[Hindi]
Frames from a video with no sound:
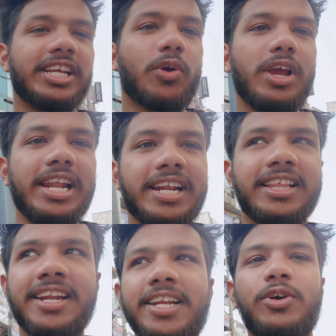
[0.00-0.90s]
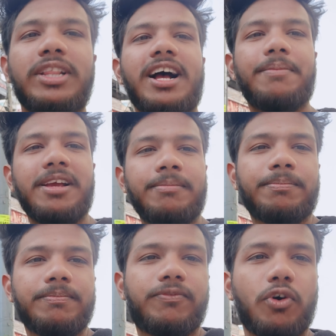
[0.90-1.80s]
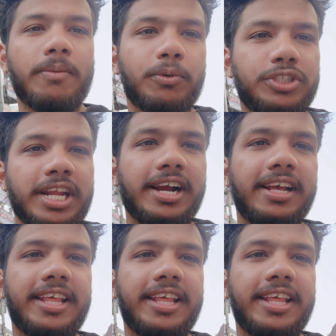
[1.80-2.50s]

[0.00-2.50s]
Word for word: से कोई लेना देना नहीं होता अभी हम फ़ोन पूछने गए